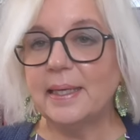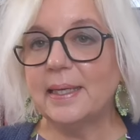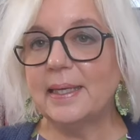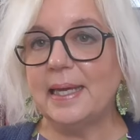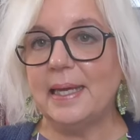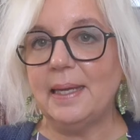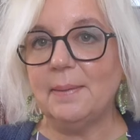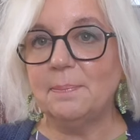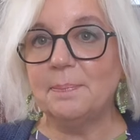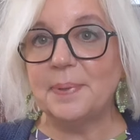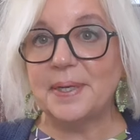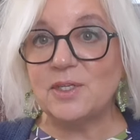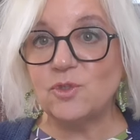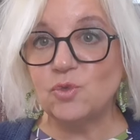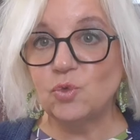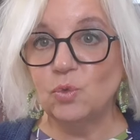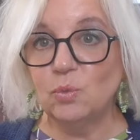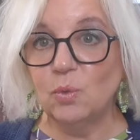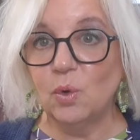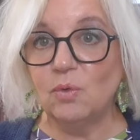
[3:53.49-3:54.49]
che
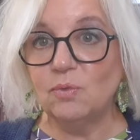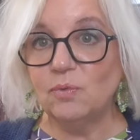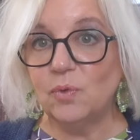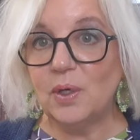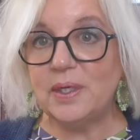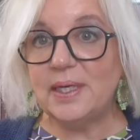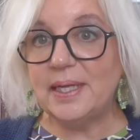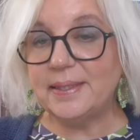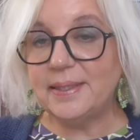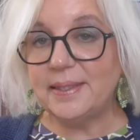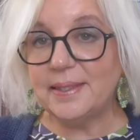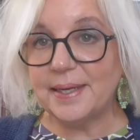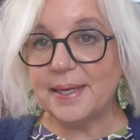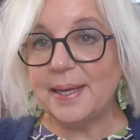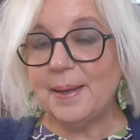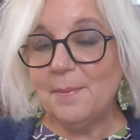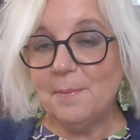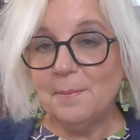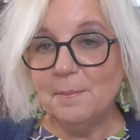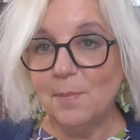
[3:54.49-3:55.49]
presumo voglia
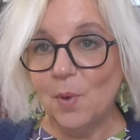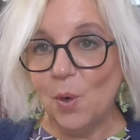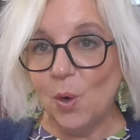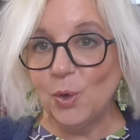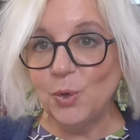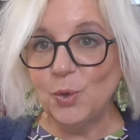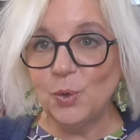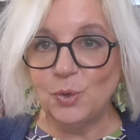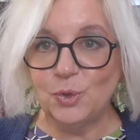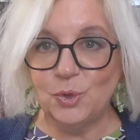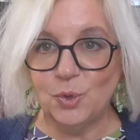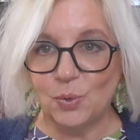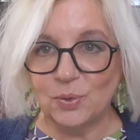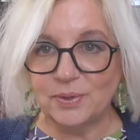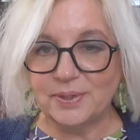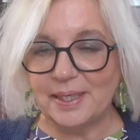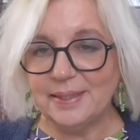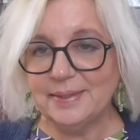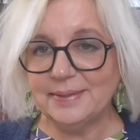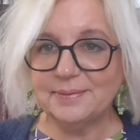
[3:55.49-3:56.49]
dire
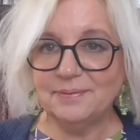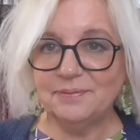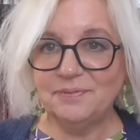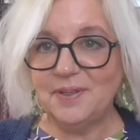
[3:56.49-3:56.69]
mononota,